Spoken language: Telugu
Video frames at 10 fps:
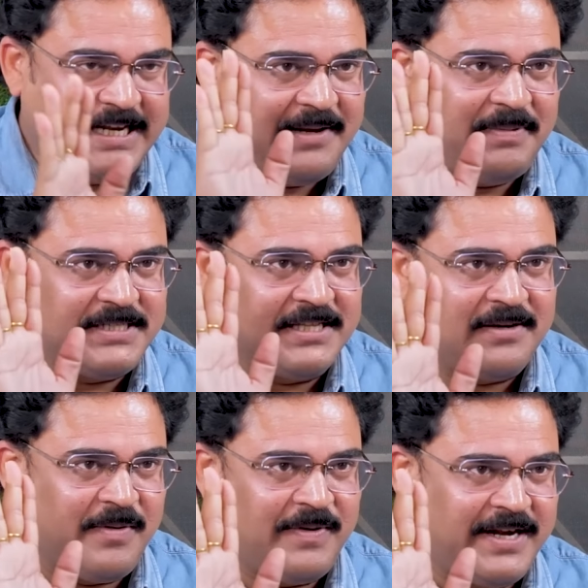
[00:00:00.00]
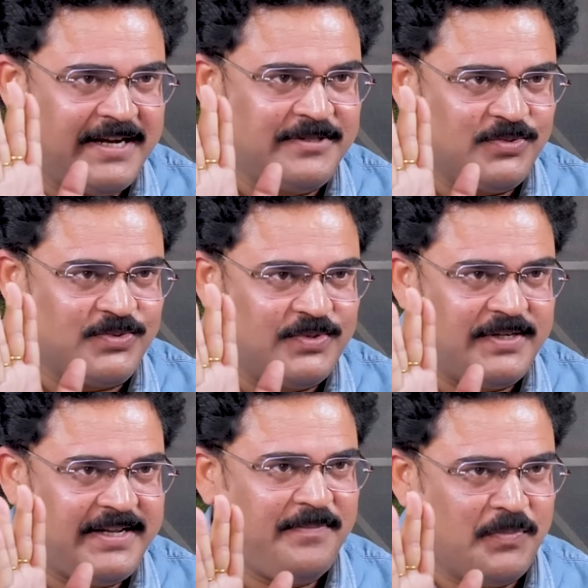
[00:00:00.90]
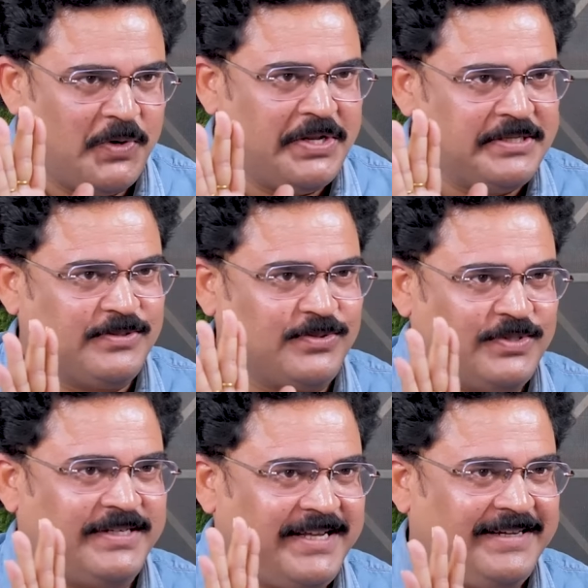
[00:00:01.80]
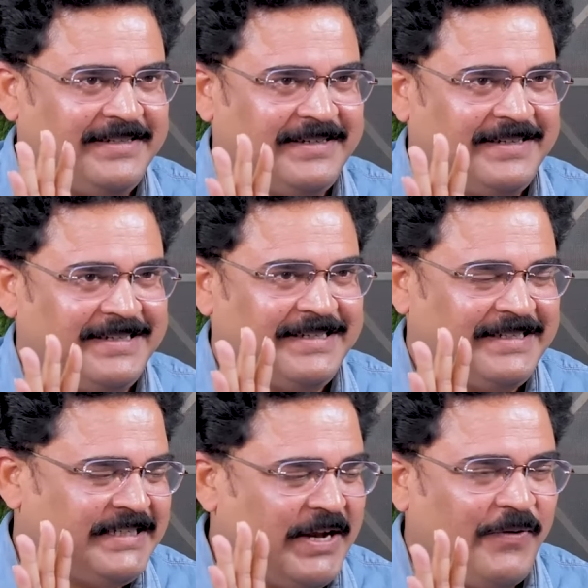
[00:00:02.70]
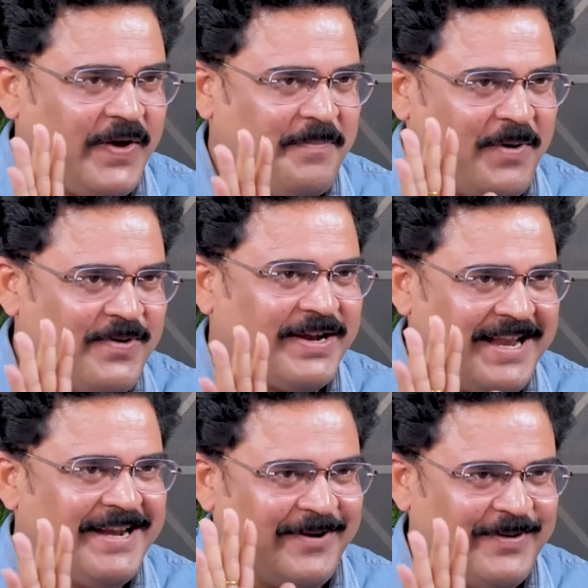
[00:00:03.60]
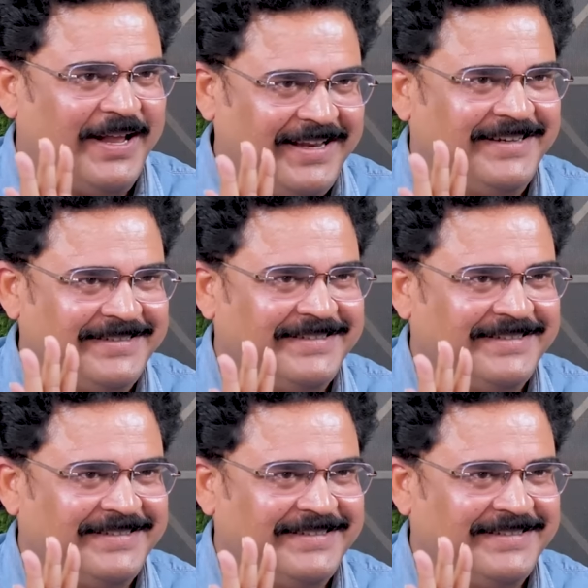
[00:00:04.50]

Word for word: టీడీపీ చంద్రబాబు నాయుడిని చూసుకుంటే మోడీని చూసుకుంటే ఎవరో పవన్ కళ్యాణ్ గారు ఉండాలి